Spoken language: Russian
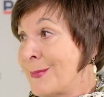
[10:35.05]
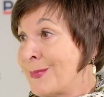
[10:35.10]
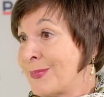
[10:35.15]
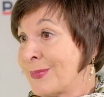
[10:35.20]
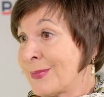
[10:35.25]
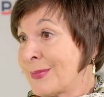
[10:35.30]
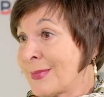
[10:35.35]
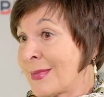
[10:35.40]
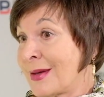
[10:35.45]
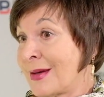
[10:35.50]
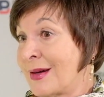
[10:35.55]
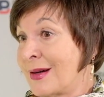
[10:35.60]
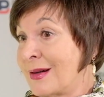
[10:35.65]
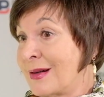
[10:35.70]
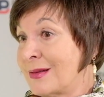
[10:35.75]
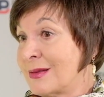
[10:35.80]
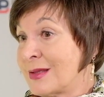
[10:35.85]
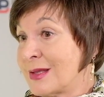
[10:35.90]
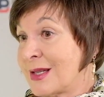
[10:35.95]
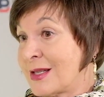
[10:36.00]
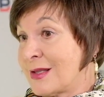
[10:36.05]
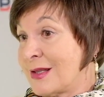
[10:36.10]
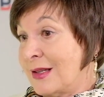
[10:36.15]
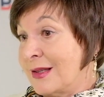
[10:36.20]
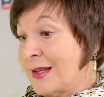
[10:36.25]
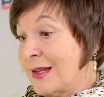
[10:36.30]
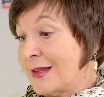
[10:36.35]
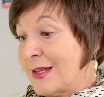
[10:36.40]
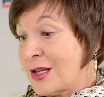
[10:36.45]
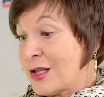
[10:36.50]
э, сказала
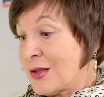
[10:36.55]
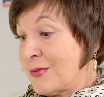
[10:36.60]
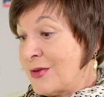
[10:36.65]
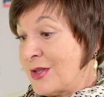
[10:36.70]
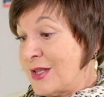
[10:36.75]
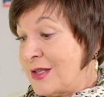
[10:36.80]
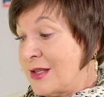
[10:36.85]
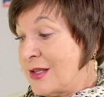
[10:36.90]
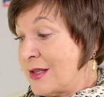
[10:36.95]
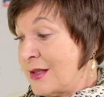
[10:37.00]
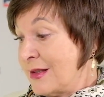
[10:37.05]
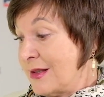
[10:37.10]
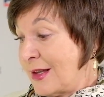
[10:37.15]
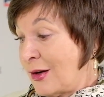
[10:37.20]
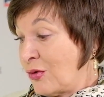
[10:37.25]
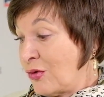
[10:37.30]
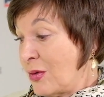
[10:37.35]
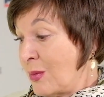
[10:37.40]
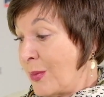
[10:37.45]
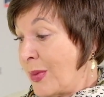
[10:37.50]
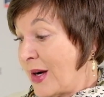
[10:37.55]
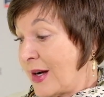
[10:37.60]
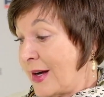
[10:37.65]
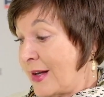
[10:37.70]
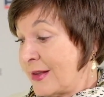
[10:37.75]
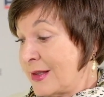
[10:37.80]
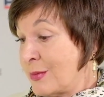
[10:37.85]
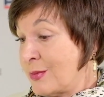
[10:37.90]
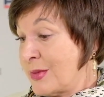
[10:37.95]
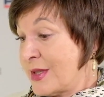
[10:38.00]
Наташа, вы сидите на таком
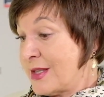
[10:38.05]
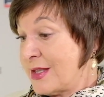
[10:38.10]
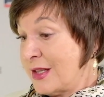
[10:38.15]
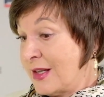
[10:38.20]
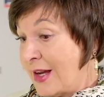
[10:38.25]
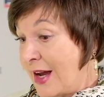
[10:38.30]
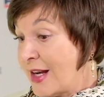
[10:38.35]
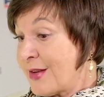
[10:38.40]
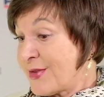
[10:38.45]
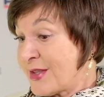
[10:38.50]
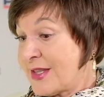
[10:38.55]
богатом материале,